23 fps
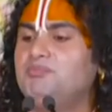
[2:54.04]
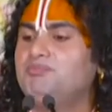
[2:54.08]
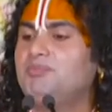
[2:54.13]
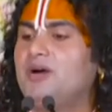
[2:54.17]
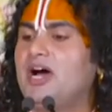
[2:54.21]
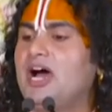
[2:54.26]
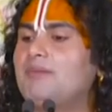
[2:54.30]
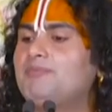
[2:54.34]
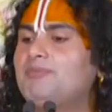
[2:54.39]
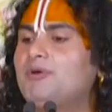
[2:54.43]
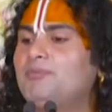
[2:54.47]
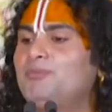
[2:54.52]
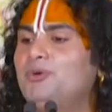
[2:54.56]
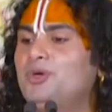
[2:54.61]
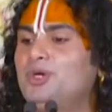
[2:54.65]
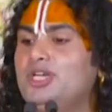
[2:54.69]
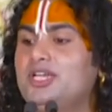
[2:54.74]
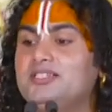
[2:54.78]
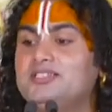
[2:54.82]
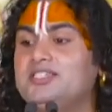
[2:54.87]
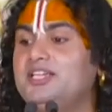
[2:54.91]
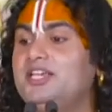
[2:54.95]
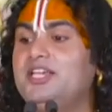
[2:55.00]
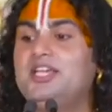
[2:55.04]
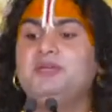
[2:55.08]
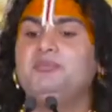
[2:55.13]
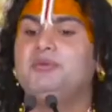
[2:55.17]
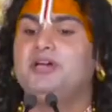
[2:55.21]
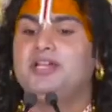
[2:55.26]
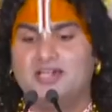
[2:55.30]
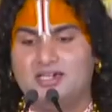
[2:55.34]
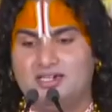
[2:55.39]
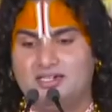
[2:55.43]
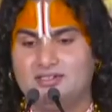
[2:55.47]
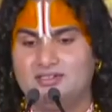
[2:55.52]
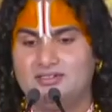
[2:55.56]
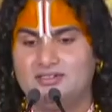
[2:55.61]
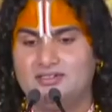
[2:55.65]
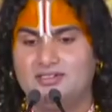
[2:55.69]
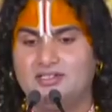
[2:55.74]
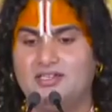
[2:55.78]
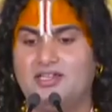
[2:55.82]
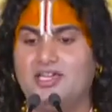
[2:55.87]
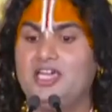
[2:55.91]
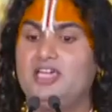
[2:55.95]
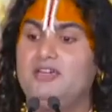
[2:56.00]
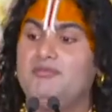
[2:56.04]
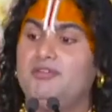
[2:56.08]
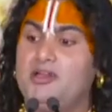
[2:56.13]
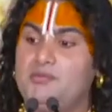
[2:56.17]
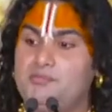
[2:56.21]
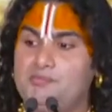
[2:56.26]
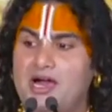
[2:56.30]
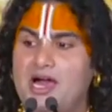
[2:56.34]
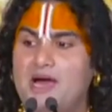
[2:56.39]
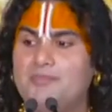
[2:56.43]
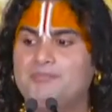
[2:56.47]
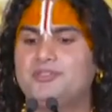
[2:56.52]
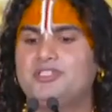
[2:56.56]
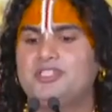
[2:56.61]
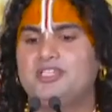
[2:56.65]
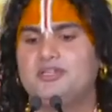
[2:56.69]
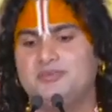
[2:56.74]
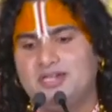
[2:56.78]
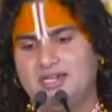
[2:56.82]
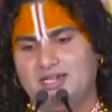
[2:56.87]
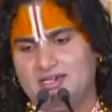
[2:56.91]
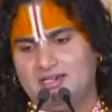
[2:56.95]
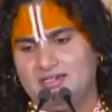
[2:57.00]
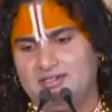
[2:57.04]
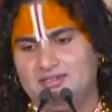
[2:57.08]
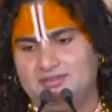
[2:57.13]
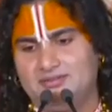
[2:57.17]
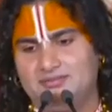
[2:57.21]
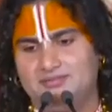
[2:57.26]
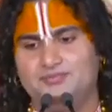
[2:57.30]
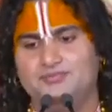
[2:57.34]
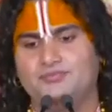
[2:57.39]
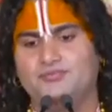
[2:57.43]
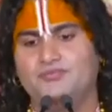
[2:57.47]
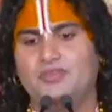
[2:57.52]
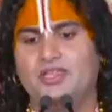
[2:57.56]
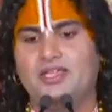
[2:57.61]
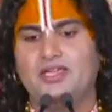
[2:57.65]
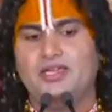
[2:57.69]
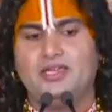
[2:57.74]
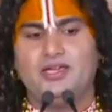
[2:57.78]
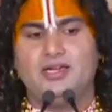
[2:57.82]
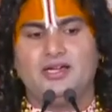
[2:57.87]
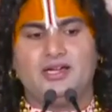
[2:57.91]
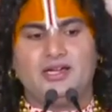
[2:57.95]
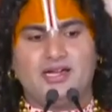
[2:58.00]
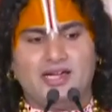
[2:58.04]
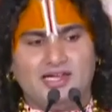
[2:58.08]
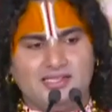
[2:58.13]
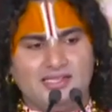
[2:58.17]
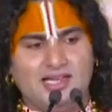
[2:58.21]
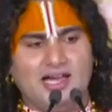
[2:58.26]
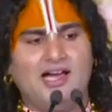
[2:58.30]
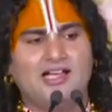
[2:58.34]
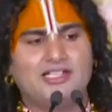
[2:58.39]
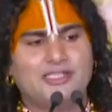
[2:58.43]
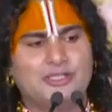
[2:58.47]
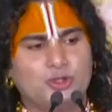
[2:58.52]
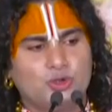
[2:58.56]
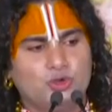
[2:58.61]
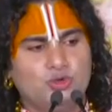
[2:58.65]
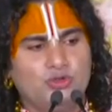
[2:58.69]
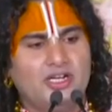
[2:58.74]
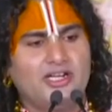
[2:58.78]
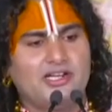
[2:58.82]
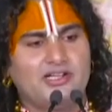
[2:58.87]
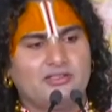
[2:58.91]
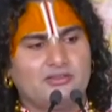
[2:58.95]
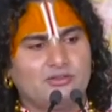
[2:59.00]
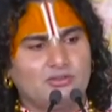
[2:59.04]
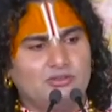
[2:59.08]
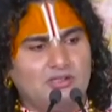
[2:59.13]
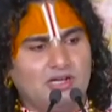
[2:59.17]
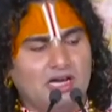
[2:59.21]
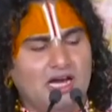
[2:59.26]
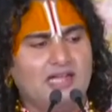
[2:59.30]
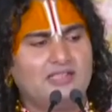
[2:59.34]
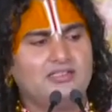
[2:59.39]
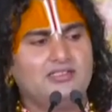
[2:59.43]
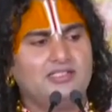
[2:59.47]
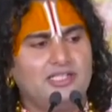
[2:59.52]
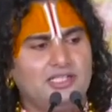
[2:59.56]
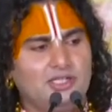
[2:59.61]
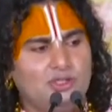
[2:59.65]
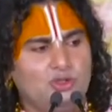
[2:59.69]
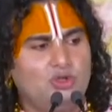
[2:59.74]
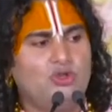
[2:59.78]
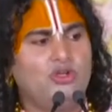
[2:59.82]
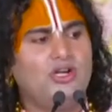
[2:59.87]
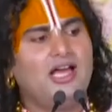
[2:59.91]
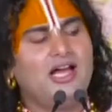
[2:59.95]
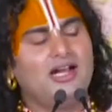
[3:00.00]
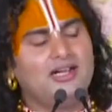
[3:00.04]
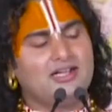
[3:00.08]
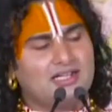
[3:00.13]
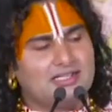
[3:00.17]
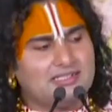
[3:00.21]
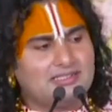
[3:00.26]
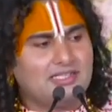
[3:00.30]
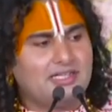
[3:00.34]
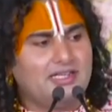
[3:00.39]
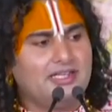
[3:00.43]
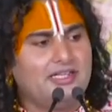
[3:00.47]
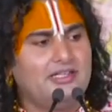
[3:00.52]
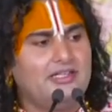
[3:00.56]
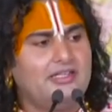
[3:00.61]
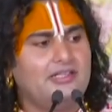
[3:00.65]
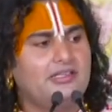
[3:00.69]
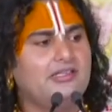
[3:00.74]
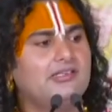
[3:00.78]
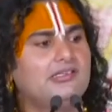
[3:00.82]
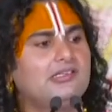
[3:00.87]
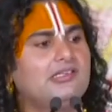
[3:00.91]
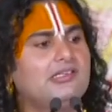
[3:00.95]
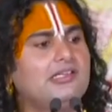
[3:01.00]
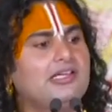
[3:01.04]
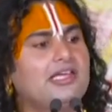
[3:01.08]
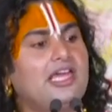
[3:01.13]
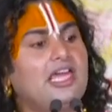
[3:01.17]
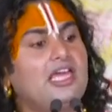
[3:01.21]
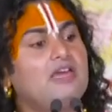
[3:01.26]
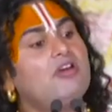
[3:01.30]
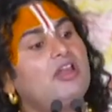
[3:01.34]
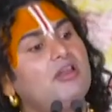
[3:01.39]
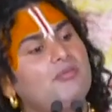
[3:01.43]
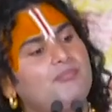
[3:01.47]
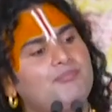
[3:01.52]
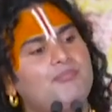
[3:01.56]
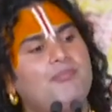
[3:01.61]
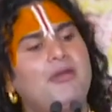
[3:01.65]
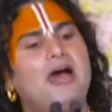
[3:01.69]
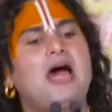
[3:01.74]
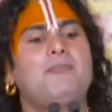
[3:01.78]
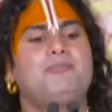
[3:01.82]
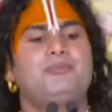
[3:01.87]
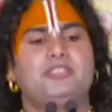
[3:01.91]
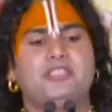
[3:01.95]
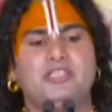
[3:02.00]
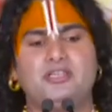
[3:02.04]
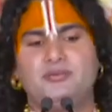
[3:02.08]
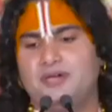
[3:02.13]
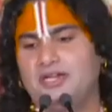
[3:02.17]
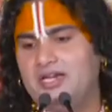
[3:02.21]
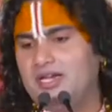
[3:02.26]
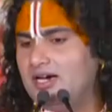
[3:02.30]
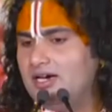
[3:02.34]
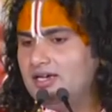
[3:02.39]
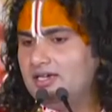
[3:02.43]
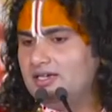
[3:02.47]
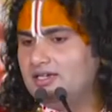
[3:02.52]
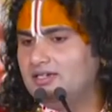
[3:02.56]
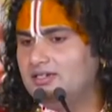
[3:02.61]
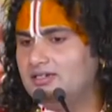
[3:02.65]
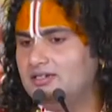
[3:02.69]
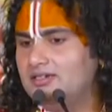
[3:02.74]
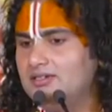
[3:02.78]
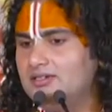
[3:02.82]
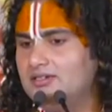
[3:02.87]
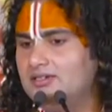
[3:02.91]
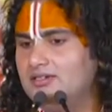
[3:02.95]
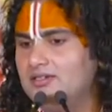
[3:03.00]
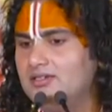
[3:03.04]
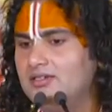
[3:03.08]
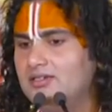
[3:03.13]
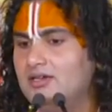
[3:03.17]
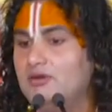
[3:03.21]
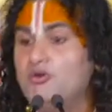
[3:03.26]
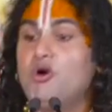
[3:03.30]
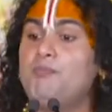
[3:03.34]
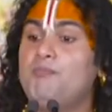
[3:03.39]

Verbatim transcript: पाप पुण्य से नहीं बना केवल पाप से बना है गधा सुअर हाथी घोड़ा का शरीर केवल पाप से बना है वो